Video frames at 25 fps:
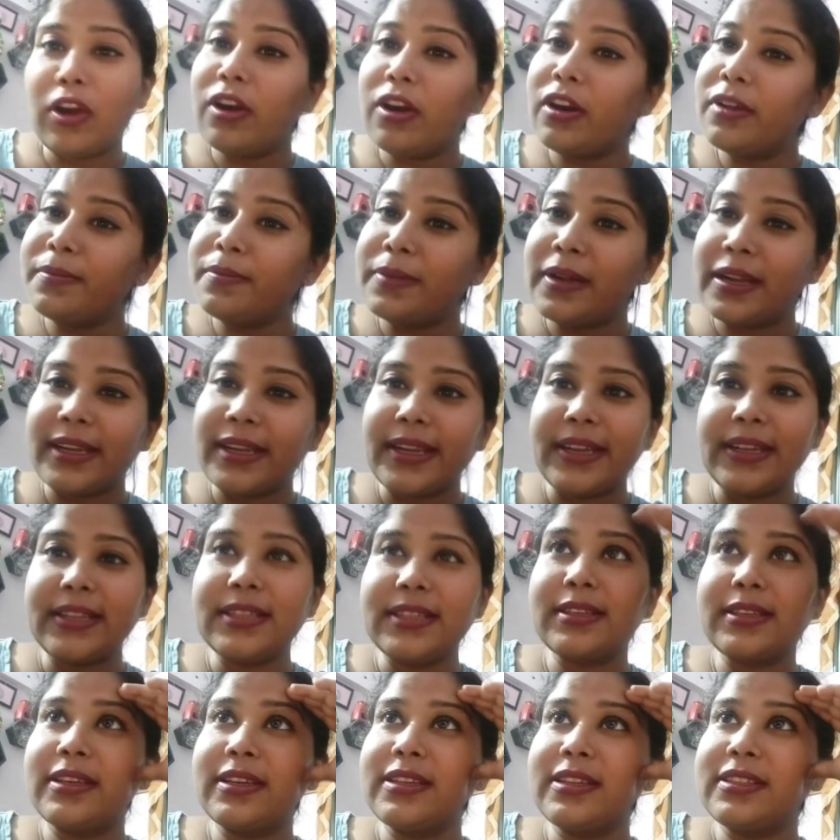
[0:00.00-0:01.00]
और
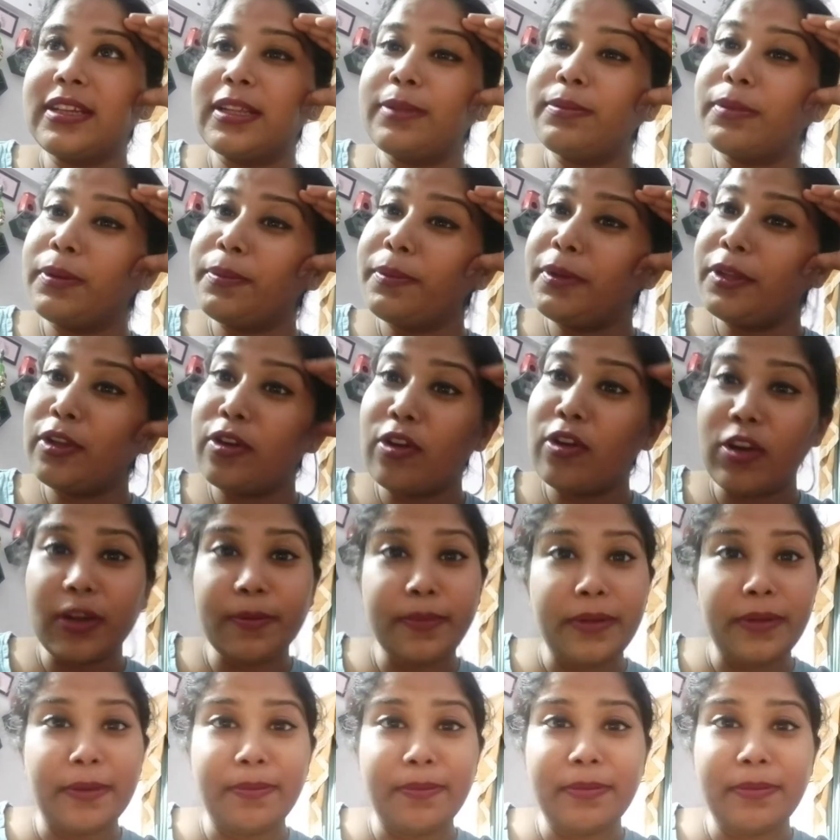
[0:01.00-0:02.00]
मार्केट के साथ मम्मी ने और
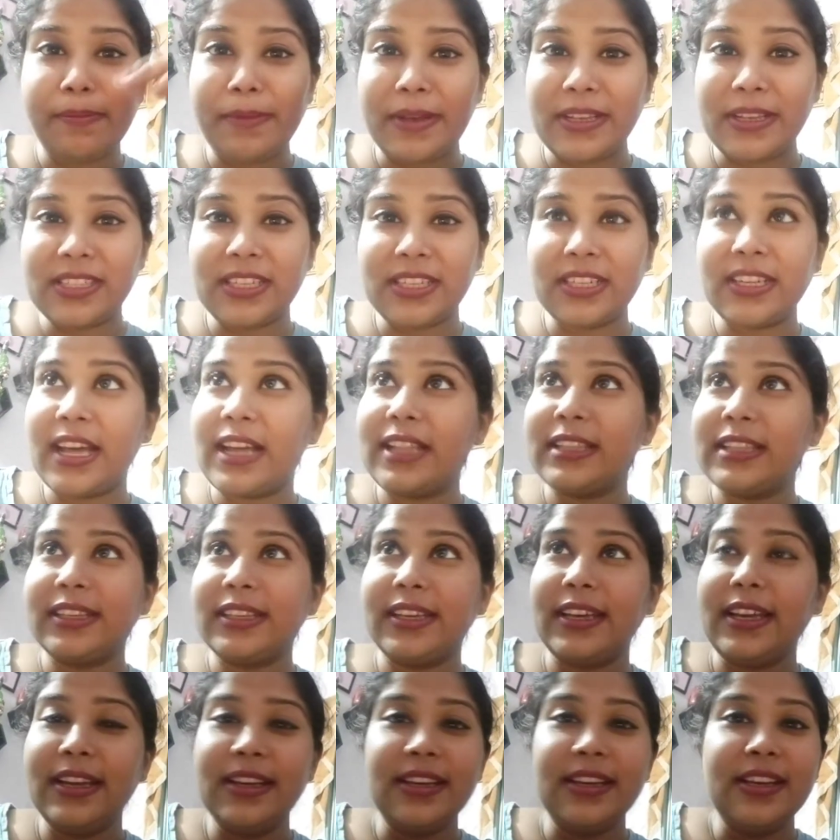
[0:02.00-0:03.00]
भी अपना पैसा डाल
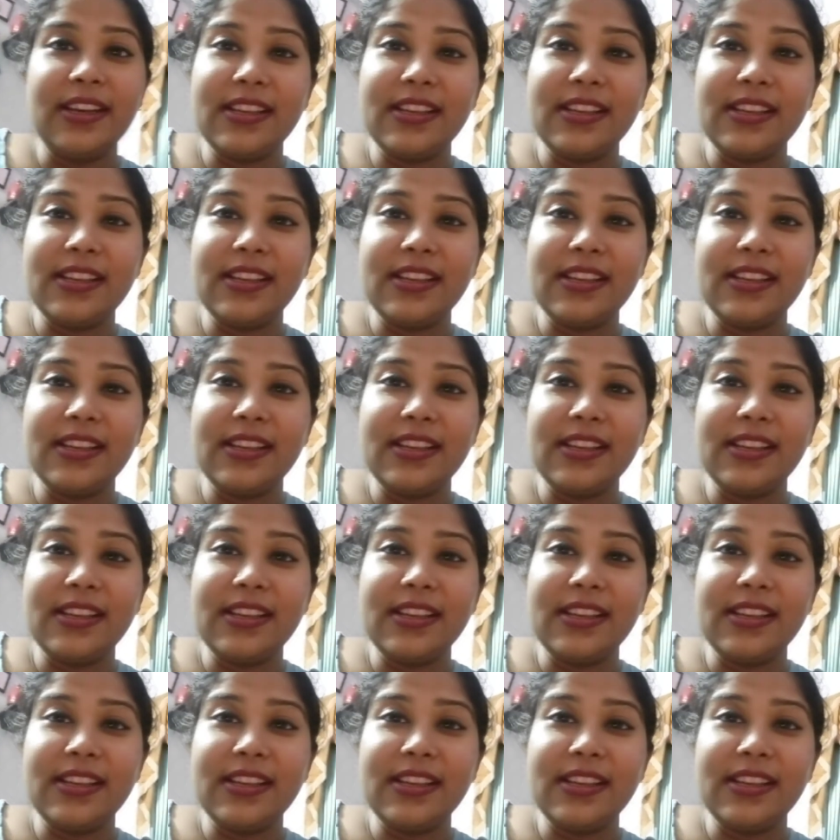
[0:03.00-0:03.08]
के